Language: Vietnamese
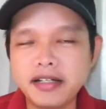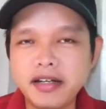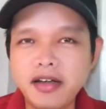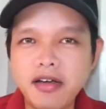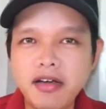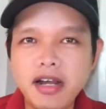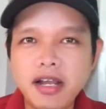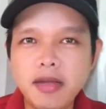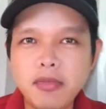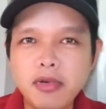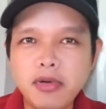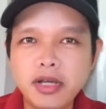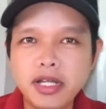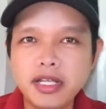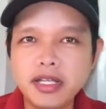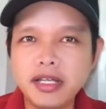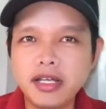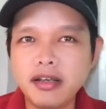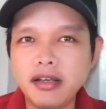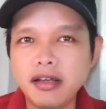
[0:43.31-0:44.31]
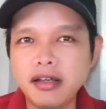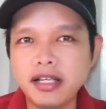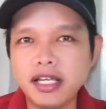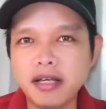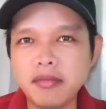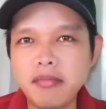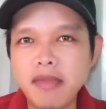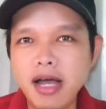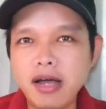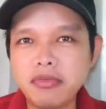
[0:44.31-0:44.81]
đó là một cái lời
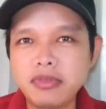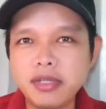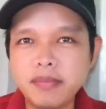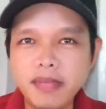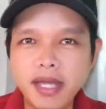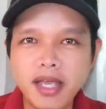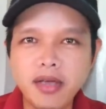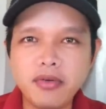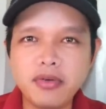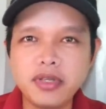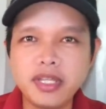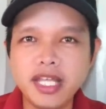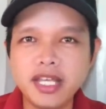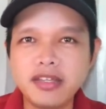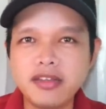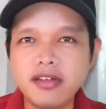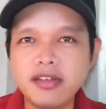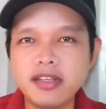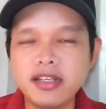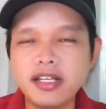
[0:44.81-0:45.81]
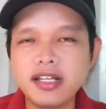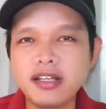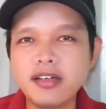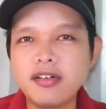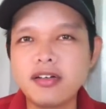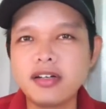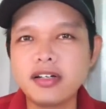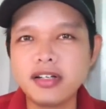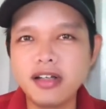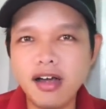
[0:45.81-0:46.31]
cảnh báo tiếp theo dành cho những cái
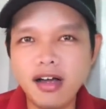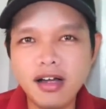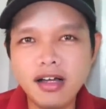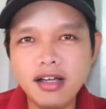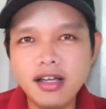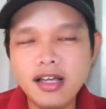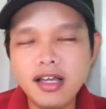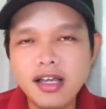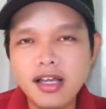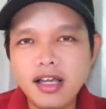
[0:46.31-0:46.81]
con người đó,